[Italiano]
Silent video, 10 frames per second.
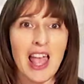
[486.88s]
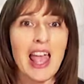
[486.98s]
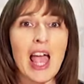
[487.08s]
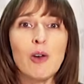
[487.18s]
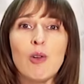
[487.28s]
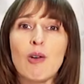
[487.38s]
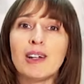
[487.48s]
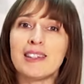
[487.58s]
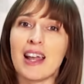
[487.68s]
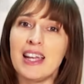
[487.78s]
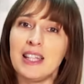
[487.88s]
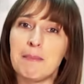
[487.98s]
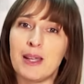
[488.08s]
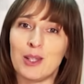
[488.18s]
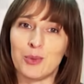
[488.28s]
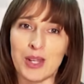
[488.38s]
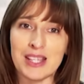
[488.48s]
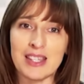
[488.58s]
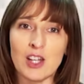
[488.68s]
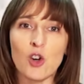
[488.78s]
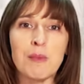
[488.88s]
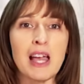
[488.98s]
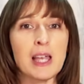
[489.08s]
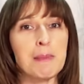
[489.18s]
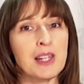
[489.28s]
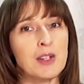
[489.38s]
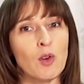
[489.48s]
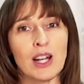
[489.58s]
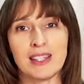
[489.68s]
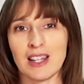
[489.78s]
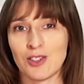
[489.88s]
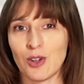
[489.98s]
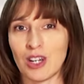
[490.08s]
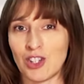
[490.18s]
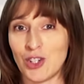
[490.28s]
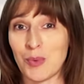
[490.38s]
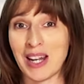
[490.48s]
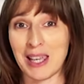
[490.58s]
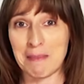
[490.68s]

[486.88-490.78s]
È un luogo attraente per i turisti come anche per chi vuole trascorrerci qualche